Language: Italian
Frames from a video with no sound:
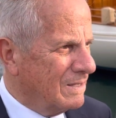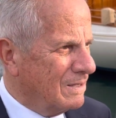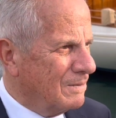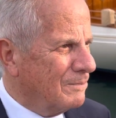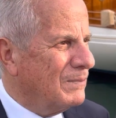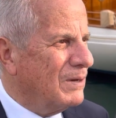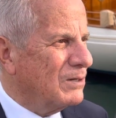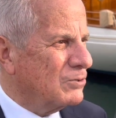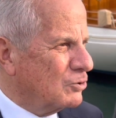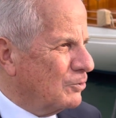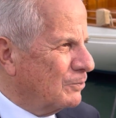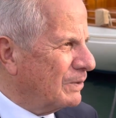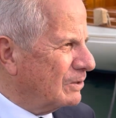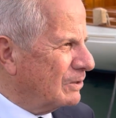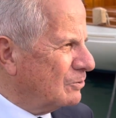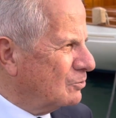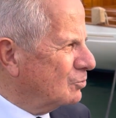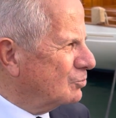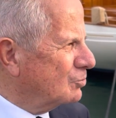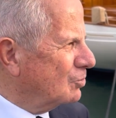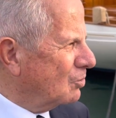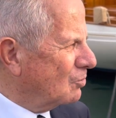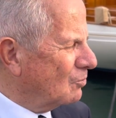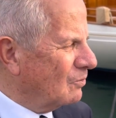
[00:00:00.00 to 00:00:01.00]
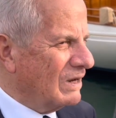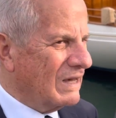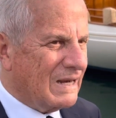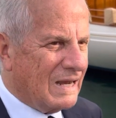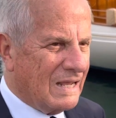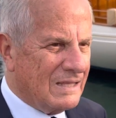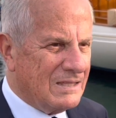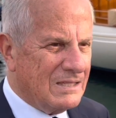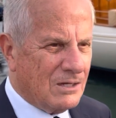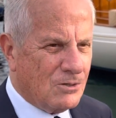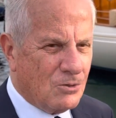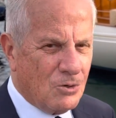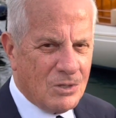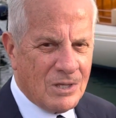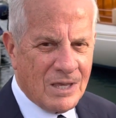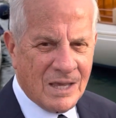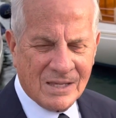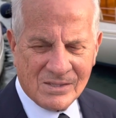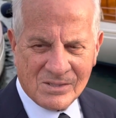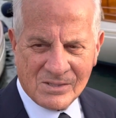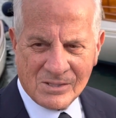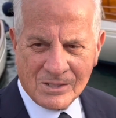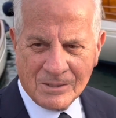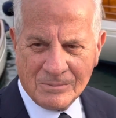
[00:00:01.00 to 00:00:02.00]
ma soprattutto con una grande
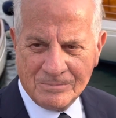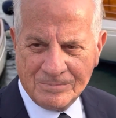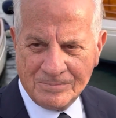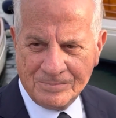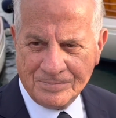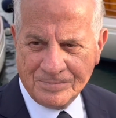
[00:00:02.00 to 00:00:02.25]
accoglienza